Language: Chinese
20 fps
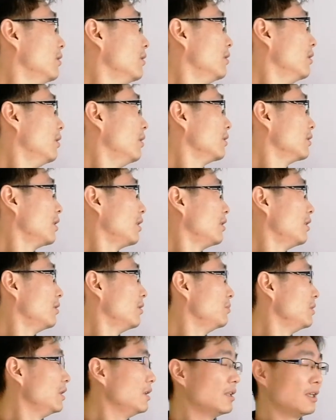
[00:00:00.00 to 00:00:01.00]
啊，当然
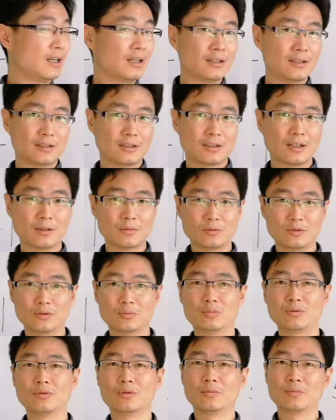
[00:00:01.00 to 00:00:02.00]
咪呢，它就
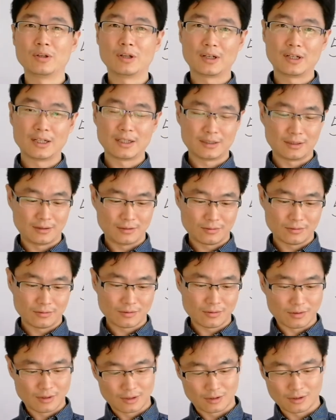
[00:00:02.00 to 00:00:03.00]
不用标了，你就
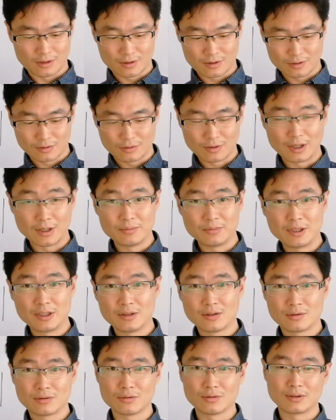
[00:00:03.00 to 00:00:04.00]
导 o re
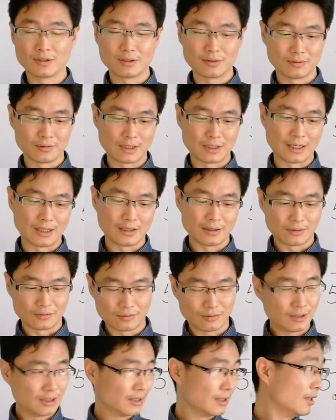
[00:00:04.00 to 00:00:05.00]
mi 顺着就来了。
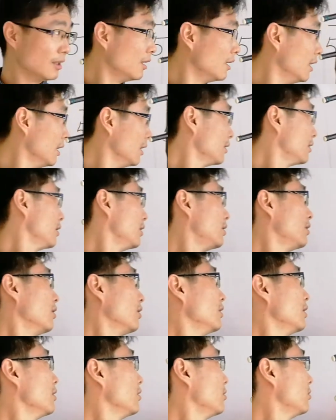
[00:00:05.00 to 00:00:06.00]
所以呢，这一小
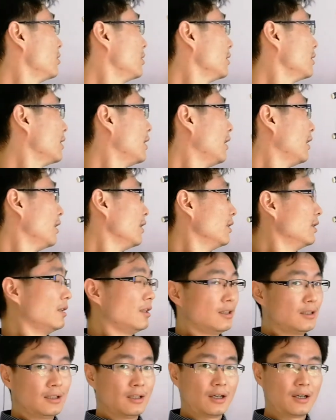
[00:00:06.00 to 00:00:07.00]
节都是在
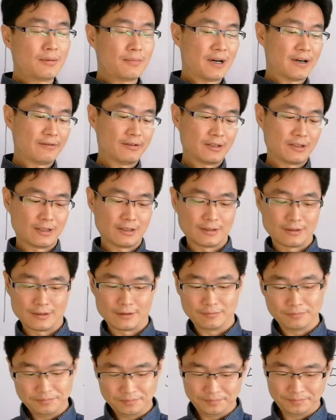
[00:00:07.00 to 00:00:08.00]
二把位上的，
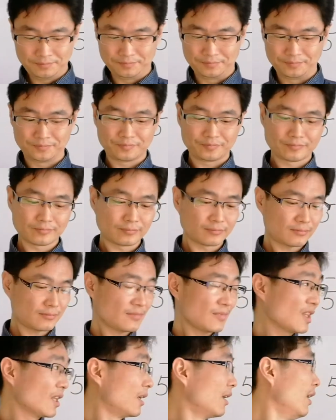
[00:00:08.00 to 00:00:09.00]

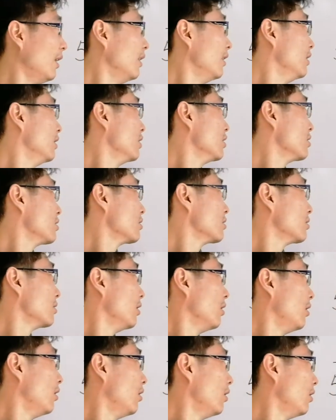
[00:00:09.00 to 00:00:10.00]
看 so
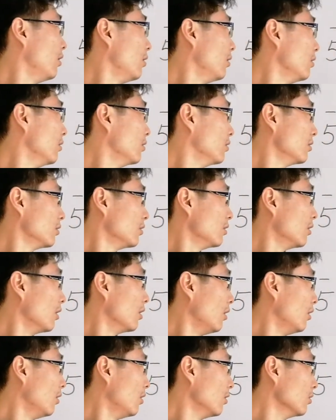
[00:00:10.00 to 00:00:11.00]
导
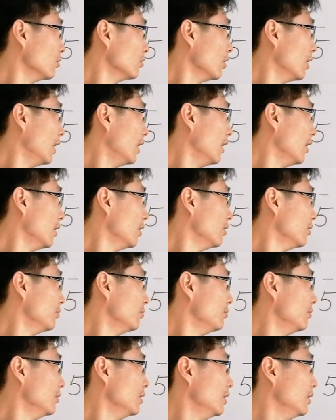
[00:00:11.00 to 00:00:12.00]
o re
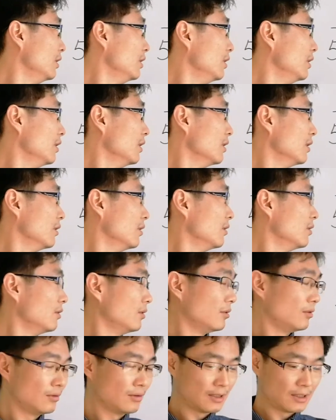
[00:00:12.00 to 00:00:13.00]
mi
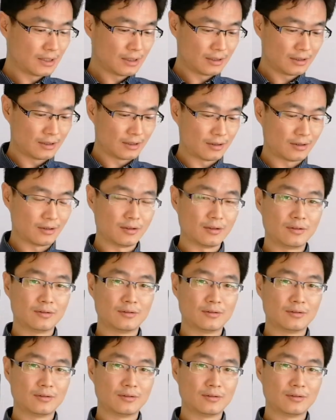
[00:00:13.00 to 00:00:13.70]
d re